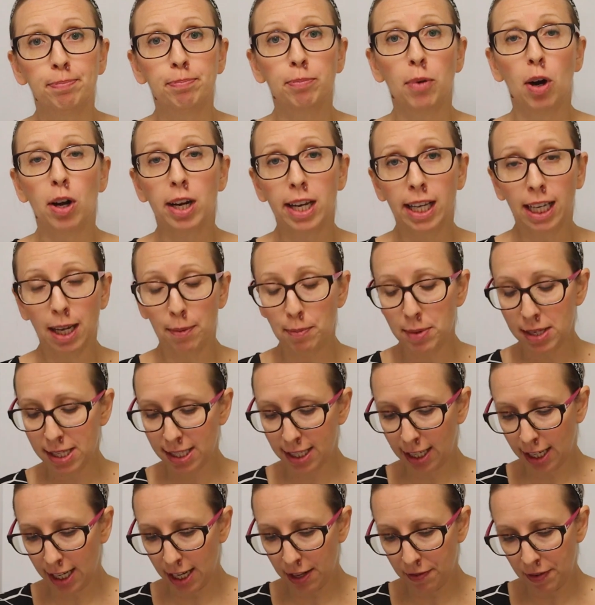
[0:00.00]
Monica mi
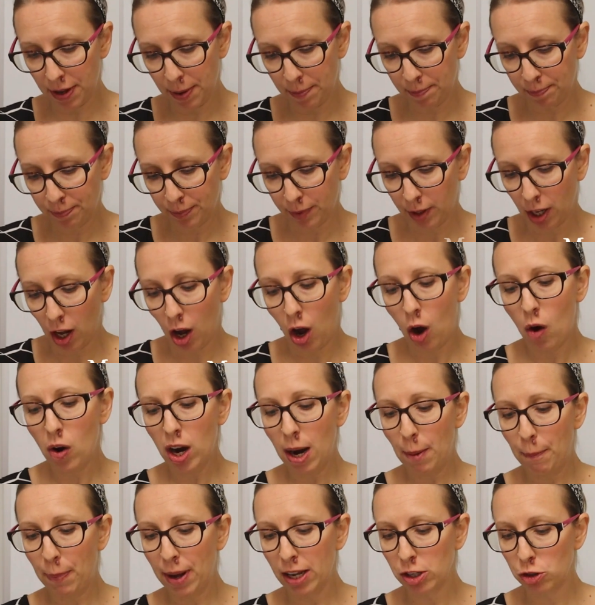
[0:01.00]
scrive ho
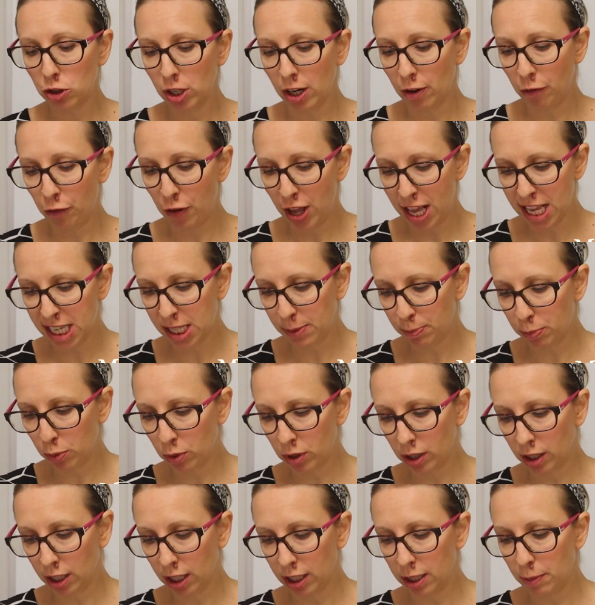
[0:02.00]
una pagina
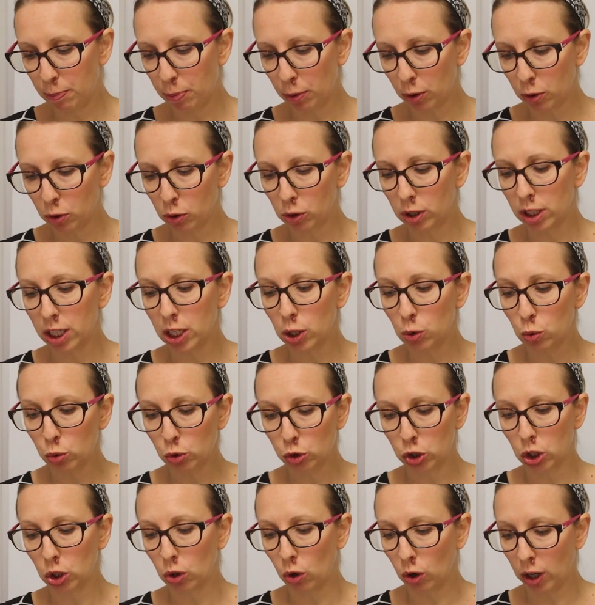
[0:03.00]
Facebook di prodotti di
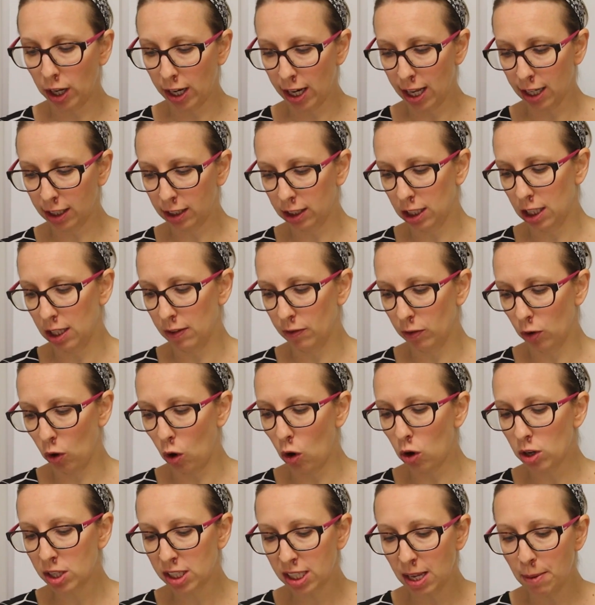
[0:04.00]
cucico creativo
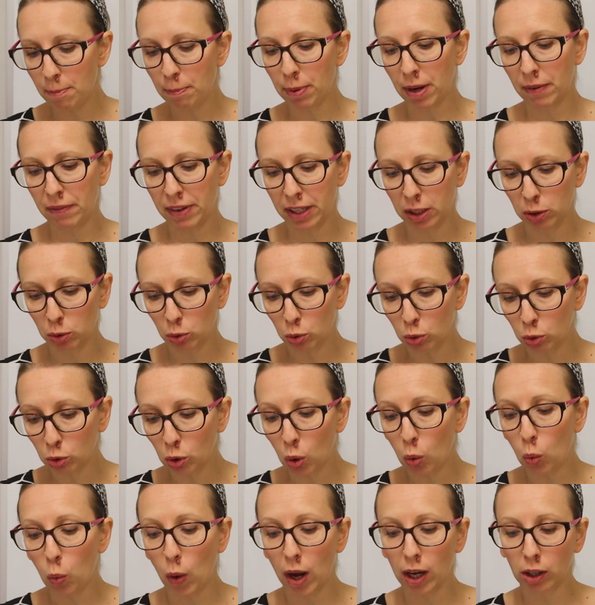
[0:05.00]
ho sempre
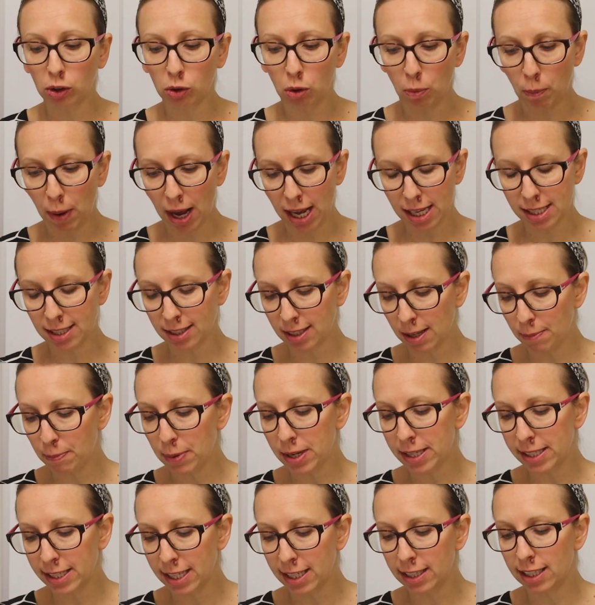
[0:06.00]
venduto quanto basta
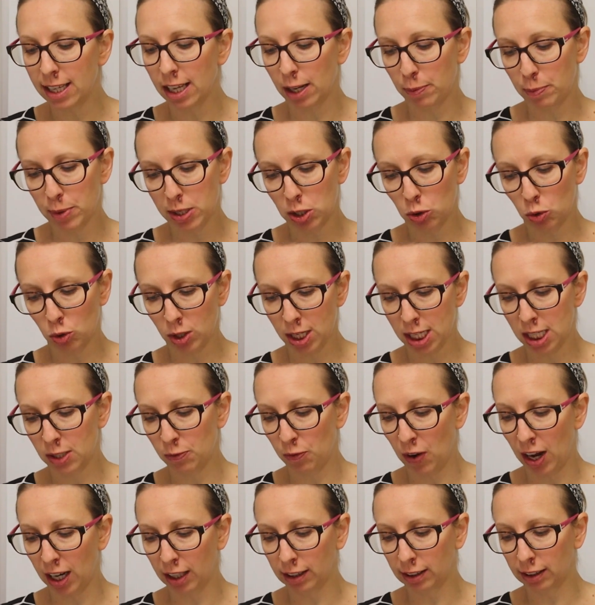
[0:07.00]
per sentirmi
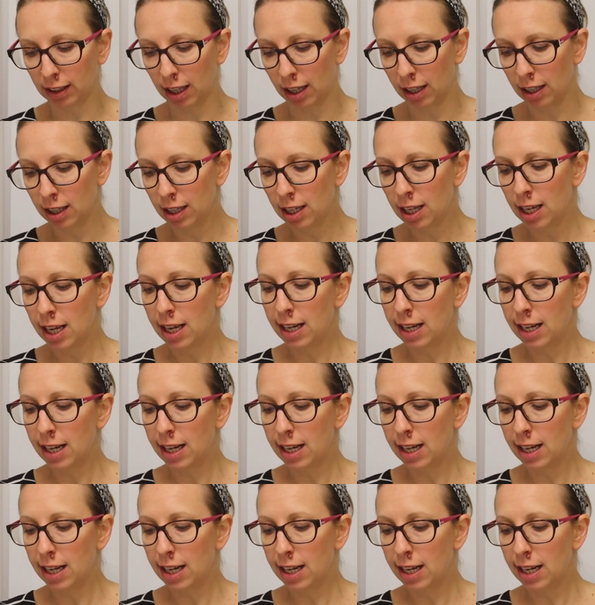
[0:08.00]
soddisfatta